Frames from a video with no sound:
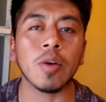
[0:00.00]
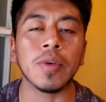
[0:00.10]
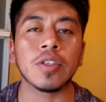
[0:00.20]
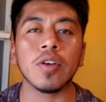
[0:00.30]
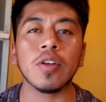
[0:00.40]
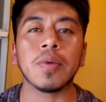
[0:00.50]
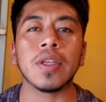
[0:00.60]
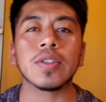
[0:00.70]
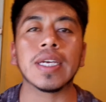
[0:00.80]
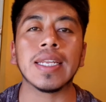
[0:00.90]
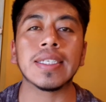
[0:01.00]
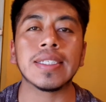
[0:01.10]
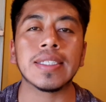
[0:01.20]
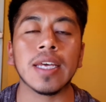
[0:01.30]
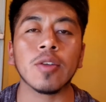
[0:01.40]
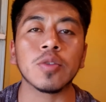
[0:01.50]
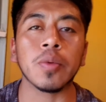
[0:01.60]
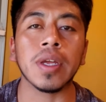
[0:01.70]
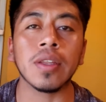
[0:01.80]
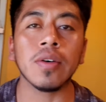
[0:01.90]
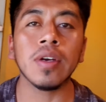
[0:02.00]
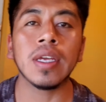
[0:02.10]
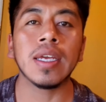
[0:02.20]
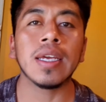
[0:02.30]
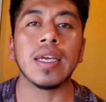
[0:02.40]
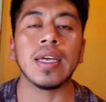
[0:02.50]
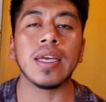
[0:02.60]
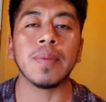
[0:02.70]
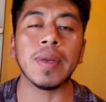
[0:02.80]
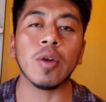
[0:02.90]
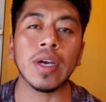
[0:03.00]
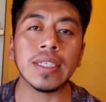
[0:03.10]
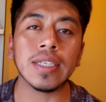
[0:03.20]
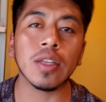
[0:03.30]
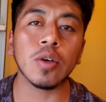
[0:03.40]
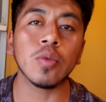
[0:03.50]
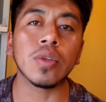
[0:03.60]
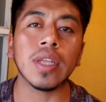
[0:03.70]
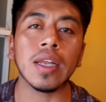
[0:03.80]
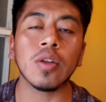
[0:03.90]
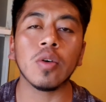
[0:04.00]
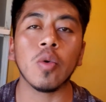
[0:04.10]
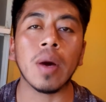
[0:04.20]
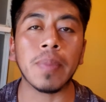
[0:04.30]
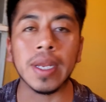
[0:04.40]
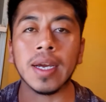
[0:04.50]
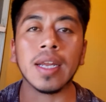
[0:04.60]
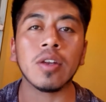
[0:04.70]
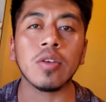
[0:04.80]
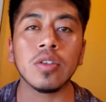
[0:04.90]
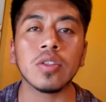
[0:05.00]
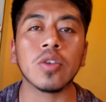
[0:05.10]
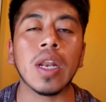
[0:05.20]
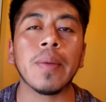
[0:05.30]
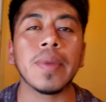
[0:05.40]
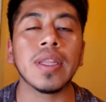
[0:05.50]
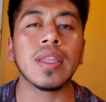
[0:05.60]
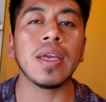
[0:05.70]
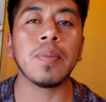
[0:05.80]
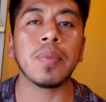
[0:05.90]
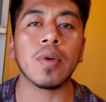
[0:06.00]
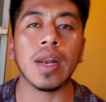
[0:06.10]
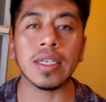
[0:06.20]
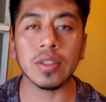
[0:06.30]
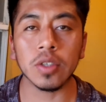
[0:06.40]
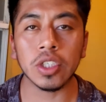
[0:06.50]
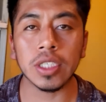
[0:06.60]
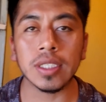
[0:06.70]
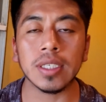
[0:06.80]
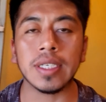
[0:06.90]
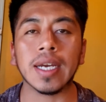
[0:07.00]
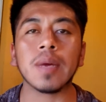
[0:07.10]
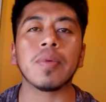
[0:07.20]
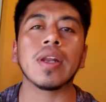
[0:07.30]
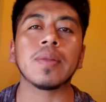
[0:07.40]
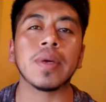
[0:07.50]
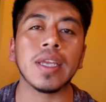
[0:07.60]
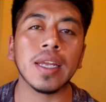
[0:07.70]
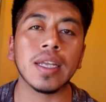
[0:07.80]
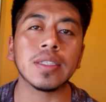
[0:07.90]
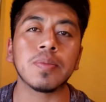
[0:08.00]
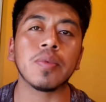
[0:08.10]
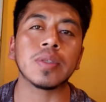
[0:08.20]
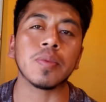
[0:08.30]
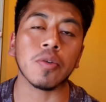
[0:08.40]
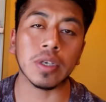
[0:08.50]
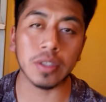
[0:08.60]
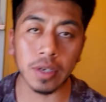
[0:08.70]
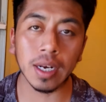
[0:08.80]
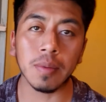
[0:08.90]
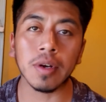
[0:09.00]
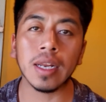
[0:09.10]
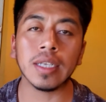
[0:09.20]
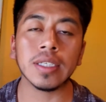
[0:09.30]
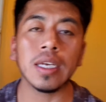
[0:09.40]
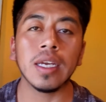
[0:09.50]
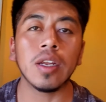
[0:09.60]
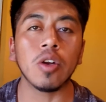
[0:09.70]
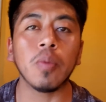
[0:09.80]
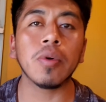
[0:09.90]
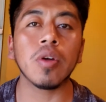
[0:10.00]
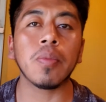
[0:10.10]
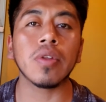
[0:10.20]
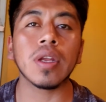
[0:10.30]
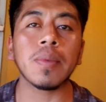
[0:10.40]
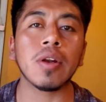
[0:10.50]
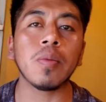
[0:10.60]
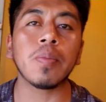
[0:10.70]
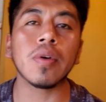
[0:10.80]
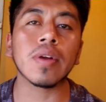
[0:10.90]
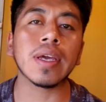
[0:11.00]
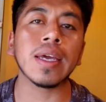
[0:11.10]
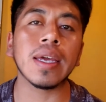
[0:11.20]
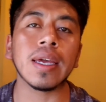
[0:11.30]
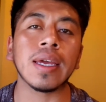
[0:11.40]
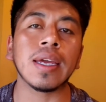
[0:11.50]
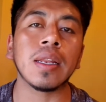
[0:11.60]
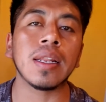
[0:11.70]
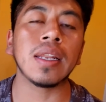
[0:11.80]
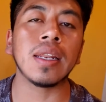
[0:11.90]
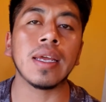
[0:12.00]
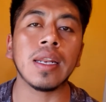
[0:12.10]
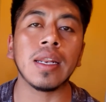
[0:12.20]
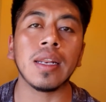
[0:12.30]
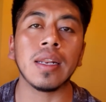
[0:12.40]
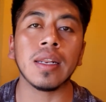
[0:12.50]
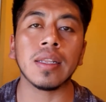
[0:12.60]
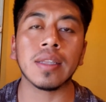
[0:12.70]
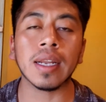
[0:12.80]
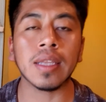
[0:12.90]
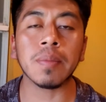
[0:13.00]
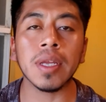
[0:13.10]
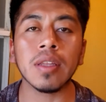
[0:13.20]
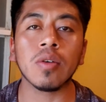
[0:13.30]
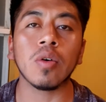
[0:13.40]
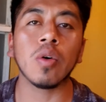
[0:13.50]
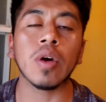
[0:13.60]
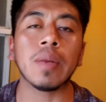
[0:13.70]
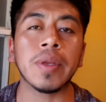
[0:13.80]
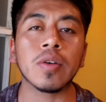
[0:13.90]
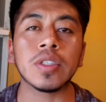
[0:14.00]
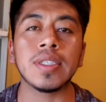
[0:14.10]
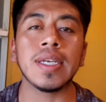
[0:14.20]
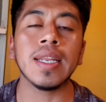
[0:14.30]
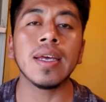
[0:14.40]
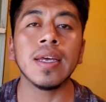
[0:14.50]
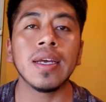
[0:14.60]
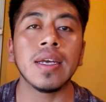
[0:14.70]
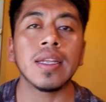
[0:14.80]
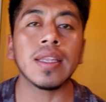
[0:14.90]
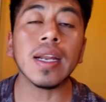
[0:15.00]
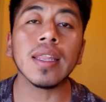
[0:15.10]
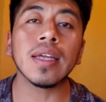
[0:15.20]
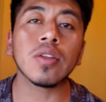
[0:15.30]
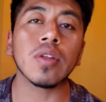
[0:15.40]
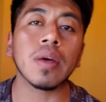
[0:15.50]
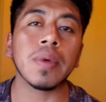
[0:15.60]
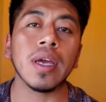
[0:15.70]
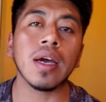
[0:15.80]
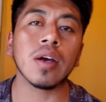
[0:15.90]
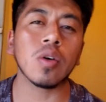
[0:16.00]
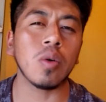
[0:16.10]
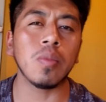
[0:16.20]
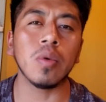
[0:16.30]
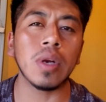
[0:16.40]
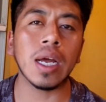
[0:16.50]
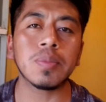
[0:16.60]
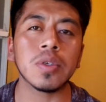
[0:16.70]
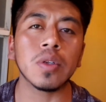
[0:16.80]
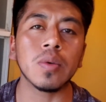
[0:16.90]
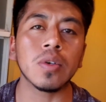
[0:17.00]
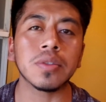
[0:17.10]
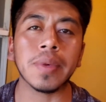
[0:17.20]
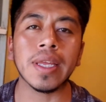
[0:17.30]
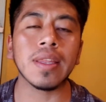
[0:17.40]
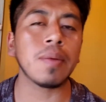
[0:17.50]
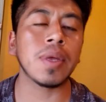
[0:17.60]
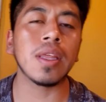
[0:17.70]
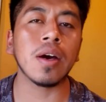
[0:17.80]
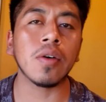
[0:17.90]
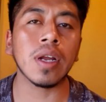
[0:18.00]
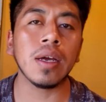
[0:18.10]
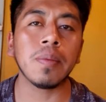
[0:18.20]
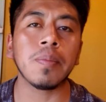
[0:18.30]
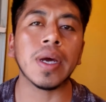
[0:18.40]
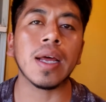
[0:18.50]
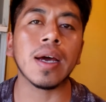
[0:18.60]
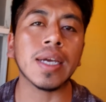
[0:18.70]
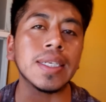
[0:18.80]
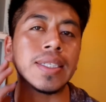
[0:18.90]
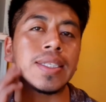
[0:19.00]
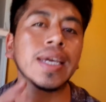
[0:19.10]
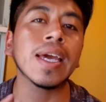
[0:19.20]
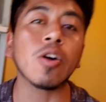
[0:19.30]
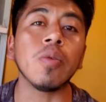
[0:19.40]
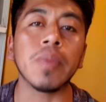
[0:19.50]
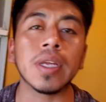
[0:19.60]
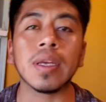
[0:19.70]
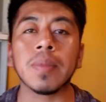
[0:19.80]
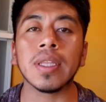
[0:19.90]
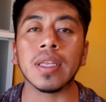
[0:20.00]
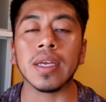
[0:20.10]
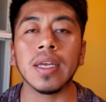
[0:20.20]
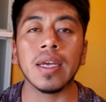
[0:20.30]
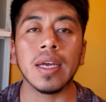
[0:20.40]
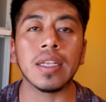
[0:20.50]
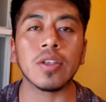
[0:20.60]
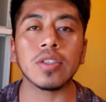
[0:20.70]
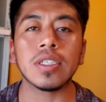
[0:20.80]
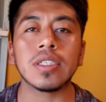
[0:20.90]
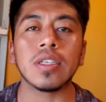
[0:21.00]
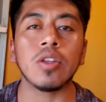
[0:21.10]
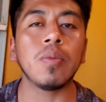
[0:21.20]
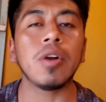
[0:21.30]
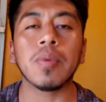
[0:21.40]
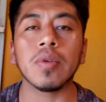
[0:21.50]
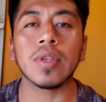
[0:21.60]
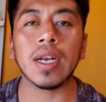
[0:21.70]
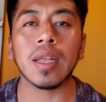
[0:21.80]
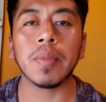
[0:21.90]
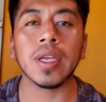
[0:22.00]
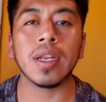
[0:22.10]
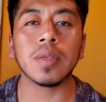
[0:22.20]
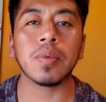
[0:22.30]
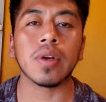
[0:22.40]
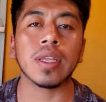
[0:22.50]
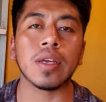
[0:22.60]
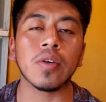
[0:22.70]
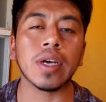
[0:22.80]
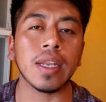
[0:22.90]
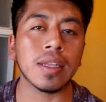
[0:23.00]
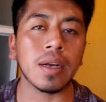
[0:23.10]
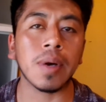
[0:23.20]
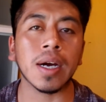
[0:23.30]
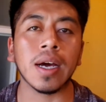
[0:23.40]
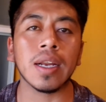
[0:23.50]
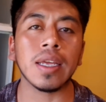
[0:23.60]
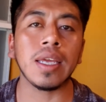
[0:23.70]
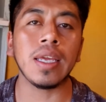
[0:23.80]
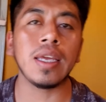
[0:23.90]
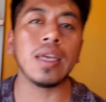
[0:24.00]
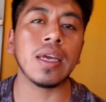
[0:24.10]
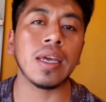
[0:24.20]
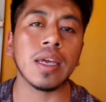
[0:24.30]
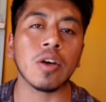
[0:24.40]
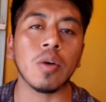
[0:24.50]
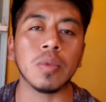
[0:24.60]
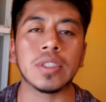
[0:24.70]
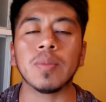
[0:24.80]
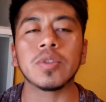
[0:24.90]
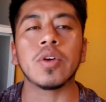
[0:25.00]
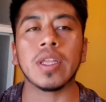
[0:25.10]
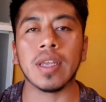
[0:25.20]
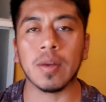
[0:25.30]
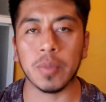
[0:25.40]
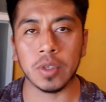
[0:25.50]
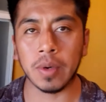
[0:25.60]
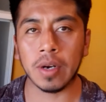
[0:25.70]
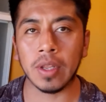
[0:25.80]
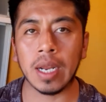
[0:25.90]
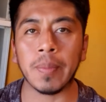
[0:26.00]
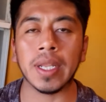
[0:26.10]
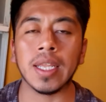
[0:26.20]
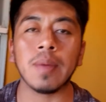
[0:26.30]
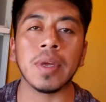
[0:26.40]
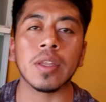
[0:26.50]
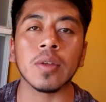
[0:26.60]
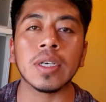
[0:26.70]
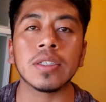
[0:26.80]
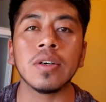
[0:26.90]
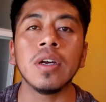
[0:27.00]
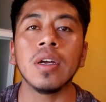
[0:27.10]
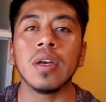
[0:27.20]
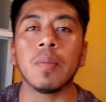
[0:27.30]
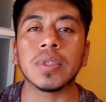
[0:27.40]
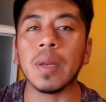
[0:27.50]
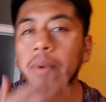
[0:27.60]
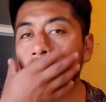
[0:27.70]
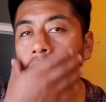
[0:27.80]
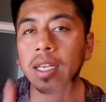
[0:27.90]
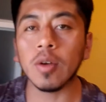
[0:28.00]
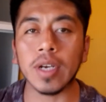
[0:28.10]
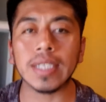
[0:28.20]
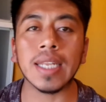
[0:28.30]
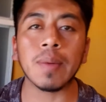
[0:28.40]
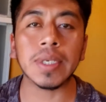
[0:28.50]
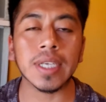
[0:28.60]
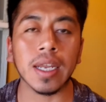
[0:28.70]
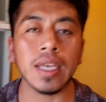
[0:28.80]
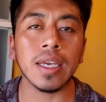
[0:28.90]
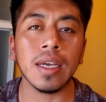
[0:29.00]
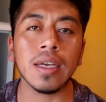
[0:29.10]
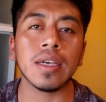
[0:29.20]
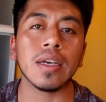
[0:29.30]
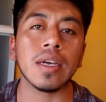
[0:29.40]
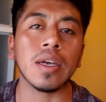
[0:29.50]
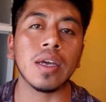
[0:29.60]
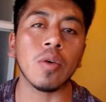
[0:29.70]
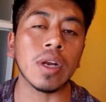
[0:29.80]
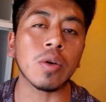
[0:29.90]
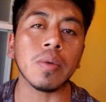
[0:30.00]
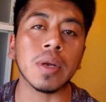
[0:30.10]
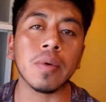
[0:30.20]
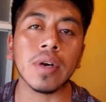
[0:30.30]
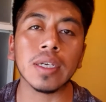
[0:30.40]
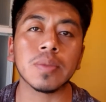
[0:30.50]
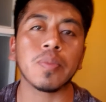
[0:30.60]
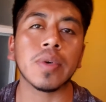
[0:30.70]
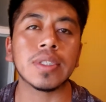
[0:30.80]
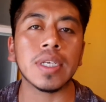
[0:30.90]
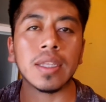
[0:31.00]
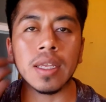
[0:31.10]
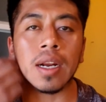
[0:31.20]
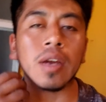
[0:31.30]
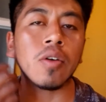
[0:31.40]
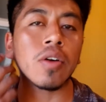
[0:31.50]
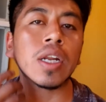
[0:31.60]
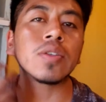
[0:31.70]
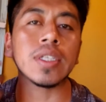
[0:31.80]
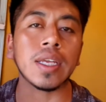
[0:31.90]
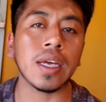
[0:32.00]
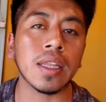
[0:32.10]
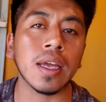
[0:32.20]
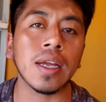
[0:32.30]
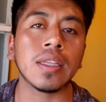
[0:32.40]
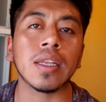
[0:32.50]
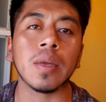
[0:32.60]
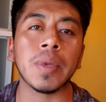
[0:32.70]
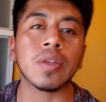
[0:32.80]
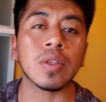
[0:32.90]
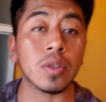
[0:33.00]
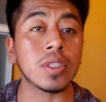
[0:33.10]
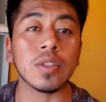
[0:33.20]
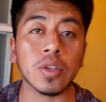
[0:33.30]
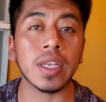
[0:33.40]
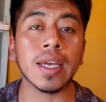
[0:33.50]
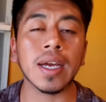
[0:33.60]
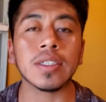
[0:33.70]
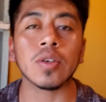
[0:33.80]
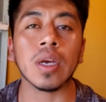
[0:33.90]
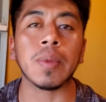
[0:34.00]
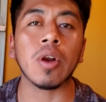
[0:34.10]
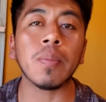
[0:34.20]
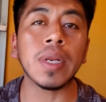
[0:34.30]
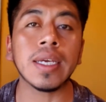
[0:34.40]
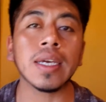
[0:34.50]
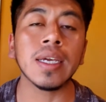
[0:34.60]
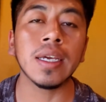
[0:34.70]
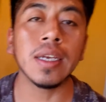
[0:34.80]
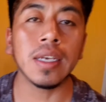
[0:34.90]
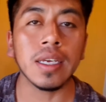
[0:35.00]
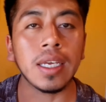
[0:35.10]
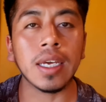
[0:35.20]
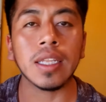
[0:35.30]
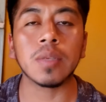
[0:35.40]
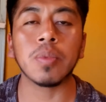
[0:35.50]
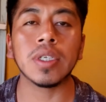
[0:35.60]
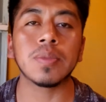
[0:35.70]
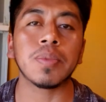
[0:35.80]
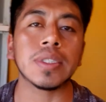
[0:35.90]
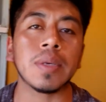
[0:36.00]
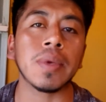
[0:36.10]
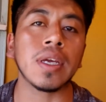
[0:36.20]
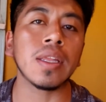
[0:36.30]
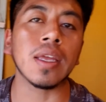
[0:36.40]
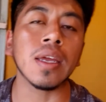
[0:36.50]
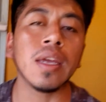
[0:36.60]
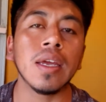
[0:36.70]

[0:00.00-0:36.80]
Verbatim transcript: como en todos los videos que les he estado subiendo, eh, me lo he estado untando o aplicando solamente por las noches, ya que por las mañanas, pues por cuestiones laborales, no puedo ponérmelo porque el tratamiento o el minoxidil Tarda todavía como un lapso de unos 20 a media hora para que se seque completamente. Entonces no me lo puedo untar en las mañanas porque tengo que ir a trabajar y eh, como estamos ahorita sobre lo de la pandemia y todo eso, pues al ponerte lo que es la mascarilla eh, o el cubrebocas, pues se te recorre o se te quita el tratamiento. Entonces no tiene caso que me lo aplique y que después pues se me quite.